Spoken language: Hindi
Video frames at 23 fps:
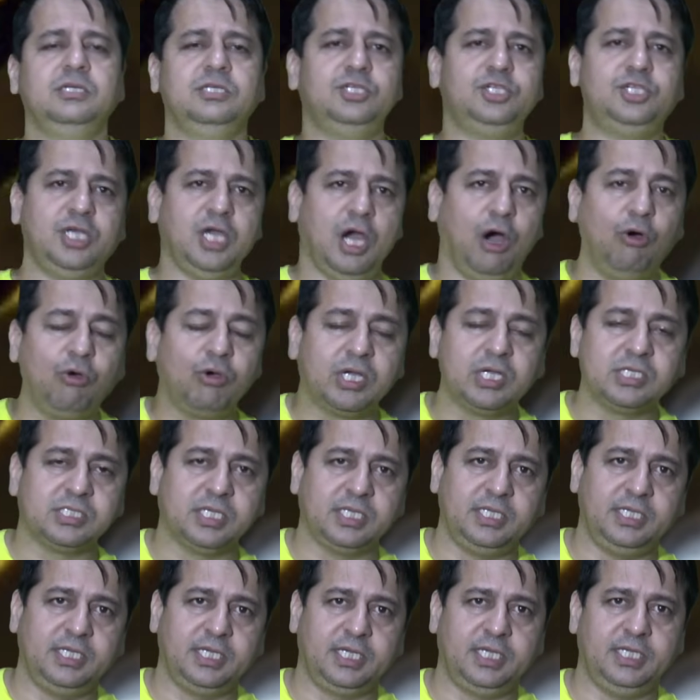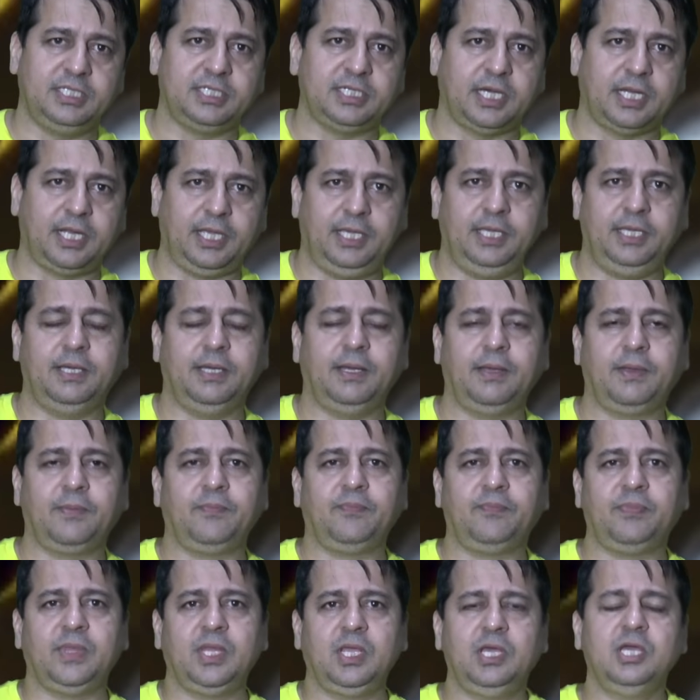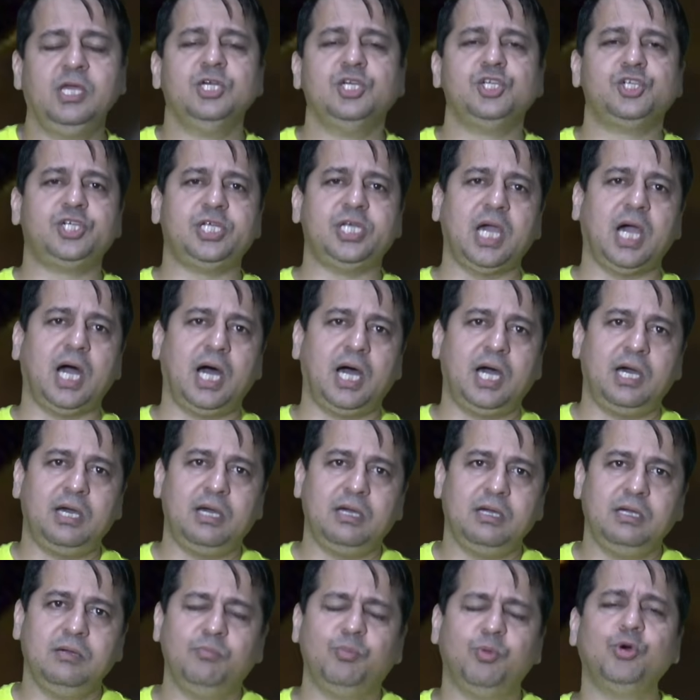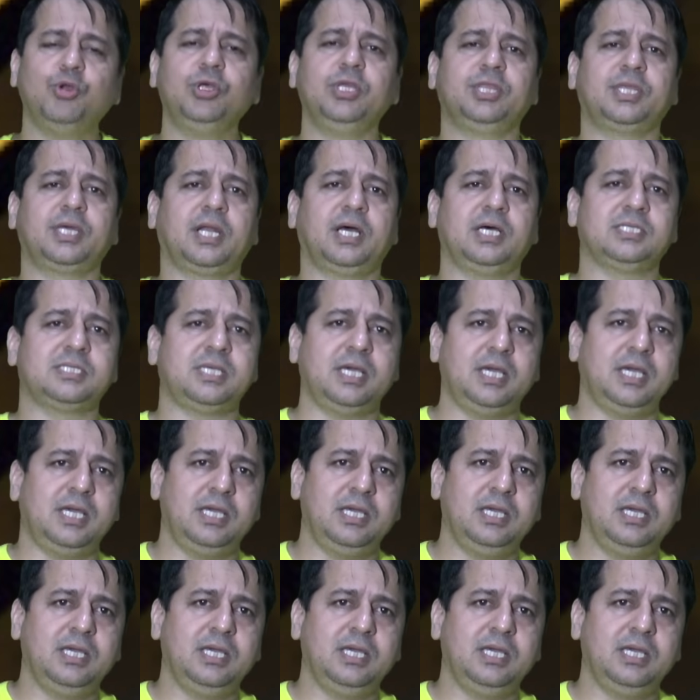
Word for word: शियाओं के ज़रिए की जा रही हैं शिया पूरी तरह से